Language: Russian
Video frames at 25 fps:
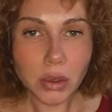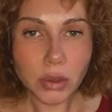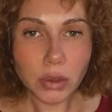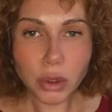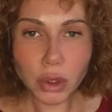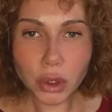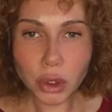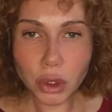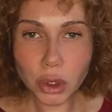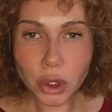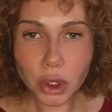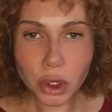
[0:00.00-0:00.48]

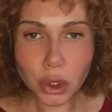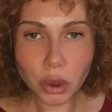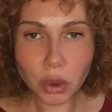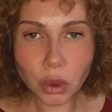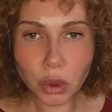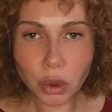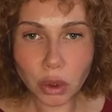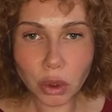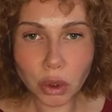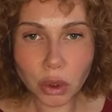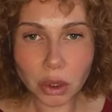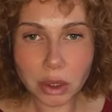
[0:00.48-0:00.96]
все что
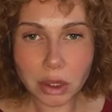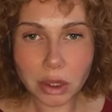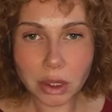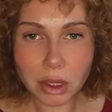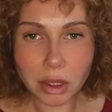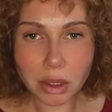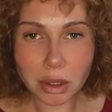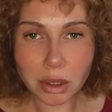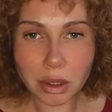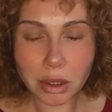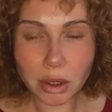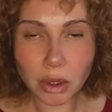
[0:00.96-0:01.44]

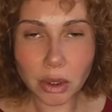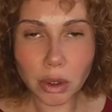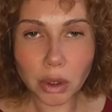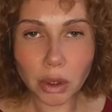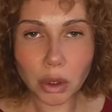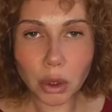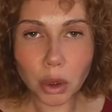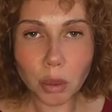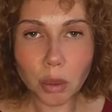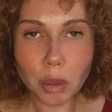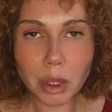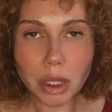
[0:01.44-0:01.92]
угодно,
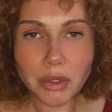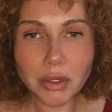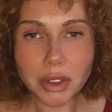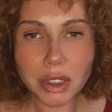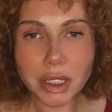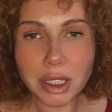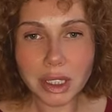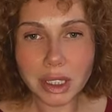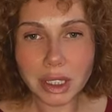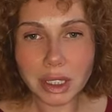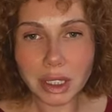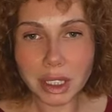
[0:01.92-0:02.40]
но мы
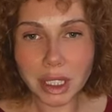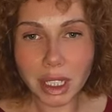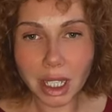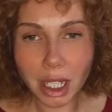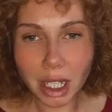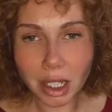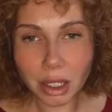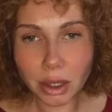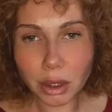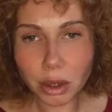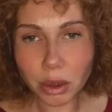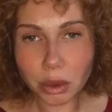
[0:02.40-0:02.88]

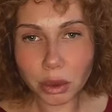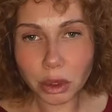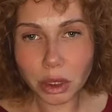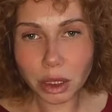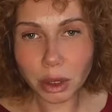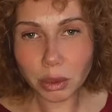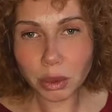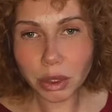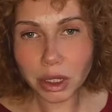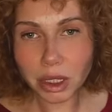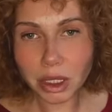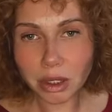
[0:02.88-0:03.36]
всегда
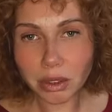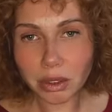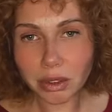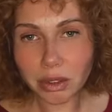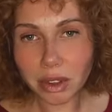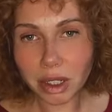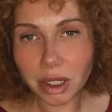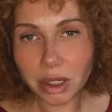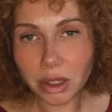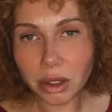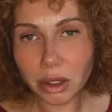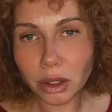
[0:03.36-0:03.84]
крутимся
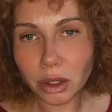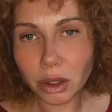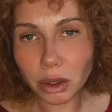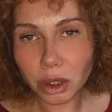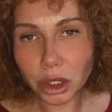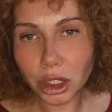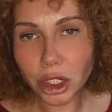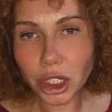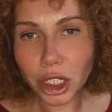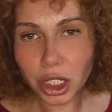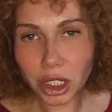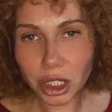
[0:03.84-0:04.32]
в
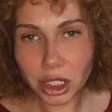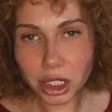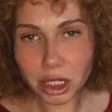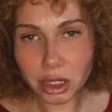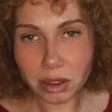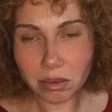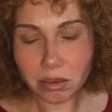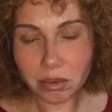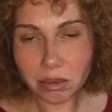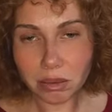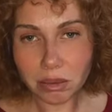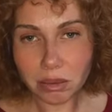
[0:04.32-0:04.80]
одной
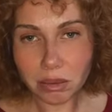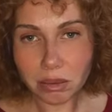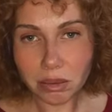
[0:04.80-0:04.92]
чашке